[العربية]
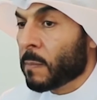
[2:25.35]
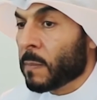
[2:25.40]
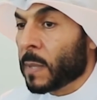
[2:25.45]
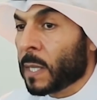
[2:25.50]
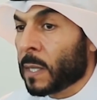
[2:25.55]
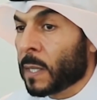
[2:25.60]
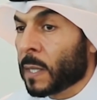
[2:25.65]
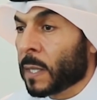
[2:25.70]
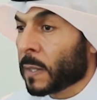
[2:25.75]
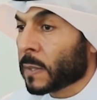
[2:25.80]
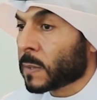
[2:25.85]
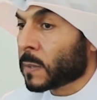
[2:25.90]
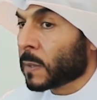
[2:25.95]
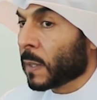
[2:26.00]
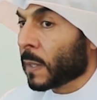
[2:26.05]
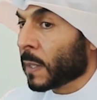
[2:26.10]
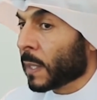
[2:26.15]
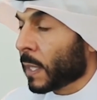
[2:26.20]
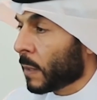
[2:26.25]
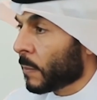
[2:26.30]
من
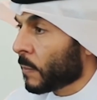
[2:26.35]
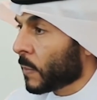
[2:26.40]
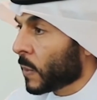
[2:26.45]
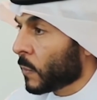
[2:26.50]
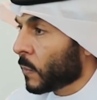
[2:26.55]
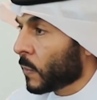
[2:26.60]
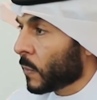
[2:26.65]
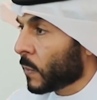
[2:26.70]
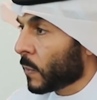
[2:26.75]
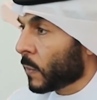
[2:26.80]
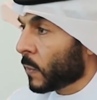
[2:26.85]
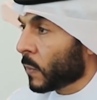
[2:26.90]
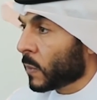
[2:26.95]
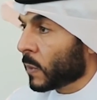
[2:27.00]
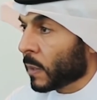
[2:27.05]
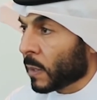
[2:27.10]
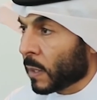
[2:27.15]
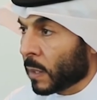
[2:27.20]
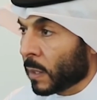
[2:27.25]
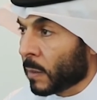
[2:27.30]
ناس انظلموا
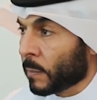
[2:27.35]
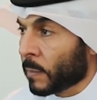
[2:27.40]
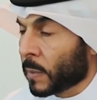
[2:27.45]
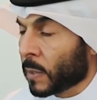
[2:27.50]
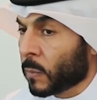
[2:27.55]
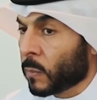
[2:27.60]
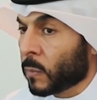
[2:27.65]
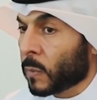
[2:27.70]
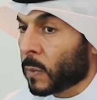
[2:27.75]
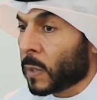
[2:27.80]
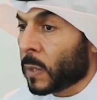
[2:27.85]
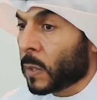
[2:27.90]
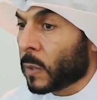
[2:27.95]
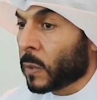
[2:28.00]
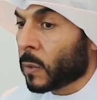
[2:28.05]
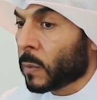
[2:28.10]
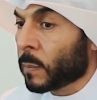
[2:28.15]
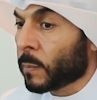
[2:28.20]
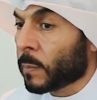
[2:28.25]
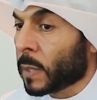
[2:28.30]
وتظلموا
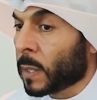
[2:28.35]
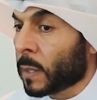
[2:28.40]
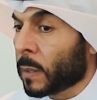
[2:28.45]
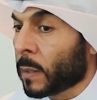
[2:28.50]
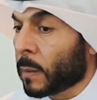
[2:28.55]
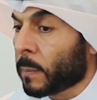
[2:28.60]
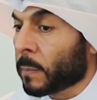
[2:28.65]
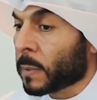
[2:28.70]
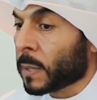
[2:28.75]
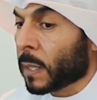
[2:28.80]
اليوم آه،